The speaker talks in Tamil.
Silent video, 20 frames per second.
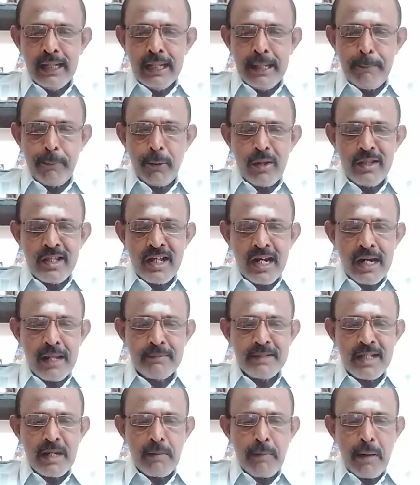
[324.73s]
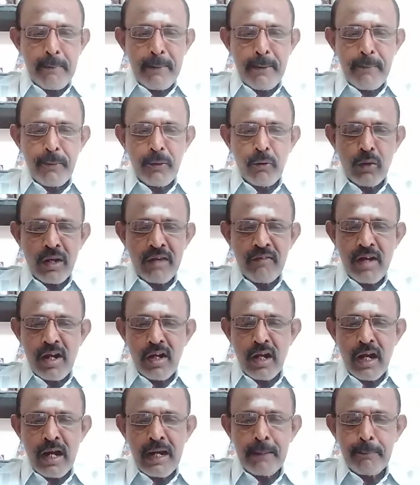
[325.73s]
இப்பொழுது நலம் தரும் அமைப்பு
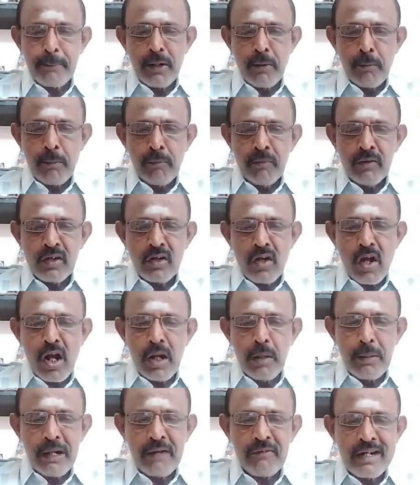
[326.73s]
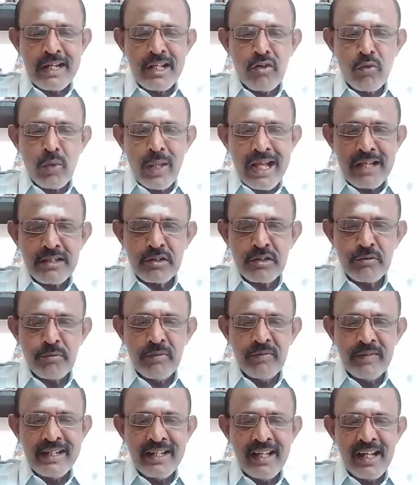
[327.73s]
குறைவாக காணப்படும் ராகு பகவானினுடைய அசைவு
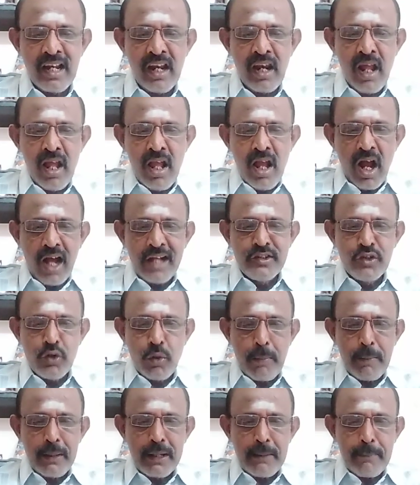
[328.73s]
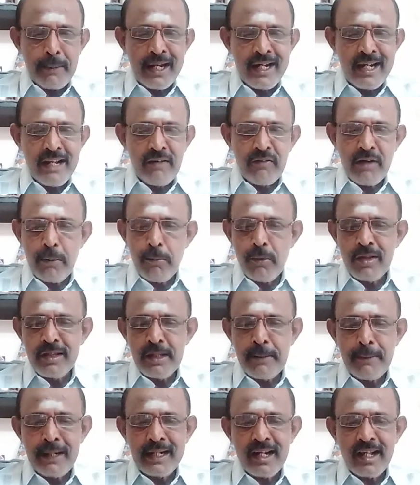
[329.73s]
வீடுகள் அஞ்சு ஒன்பது பன்னெண்டில்
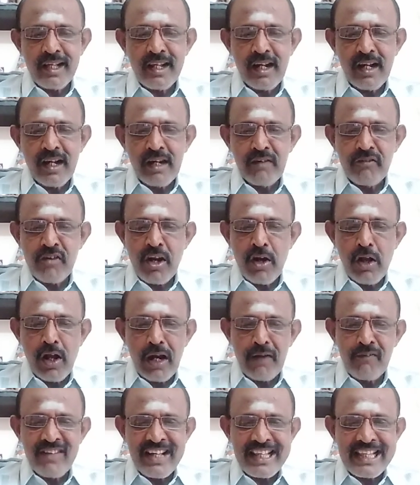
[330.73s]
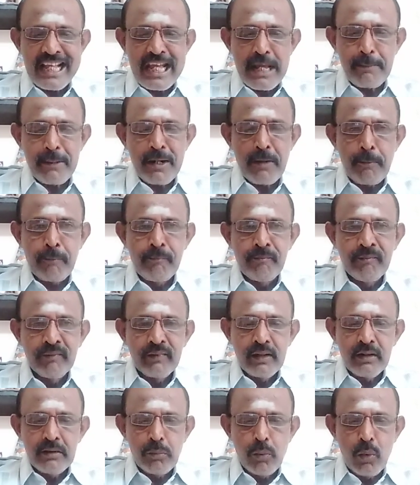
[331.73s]
வரும்பொழுது மற்ற கிரகங்கள் வருங்காலம் வேதை ஏற்படும்
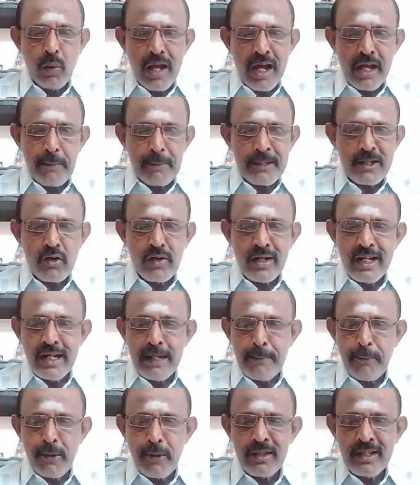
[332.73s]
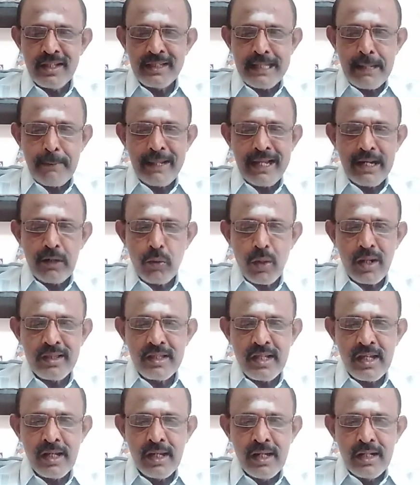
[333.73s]
மூணாறு பதினொன்னில் இப்பொழுது தேமைகள்
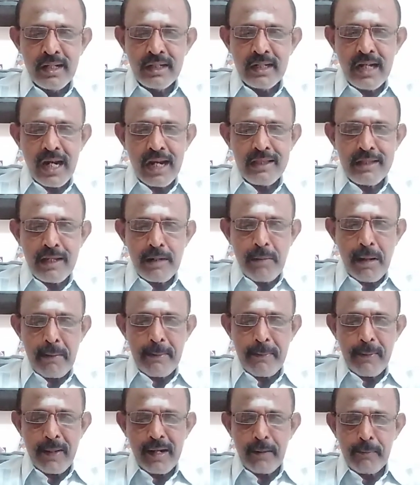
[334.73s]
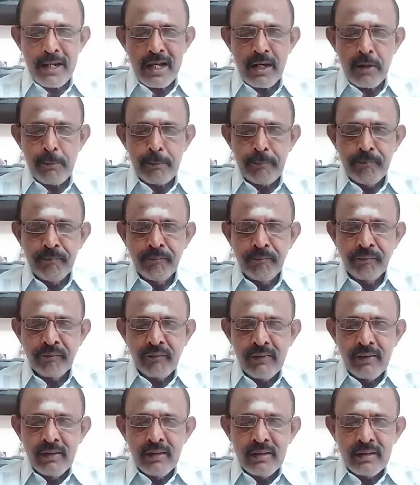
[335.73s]
குறைந்து நலந்தரும் அமைப்பாக மாறும்
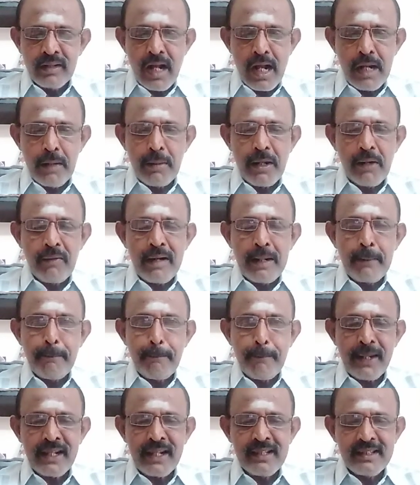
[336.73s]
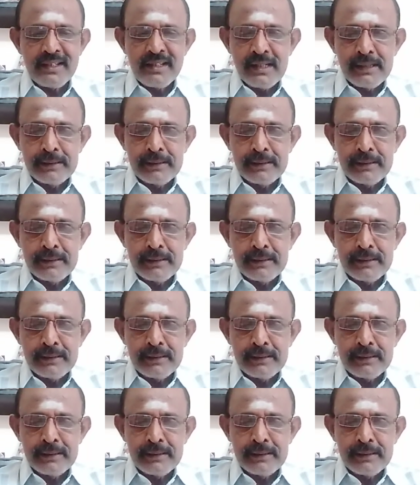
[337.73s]
ராகு பகவான் பிறந்த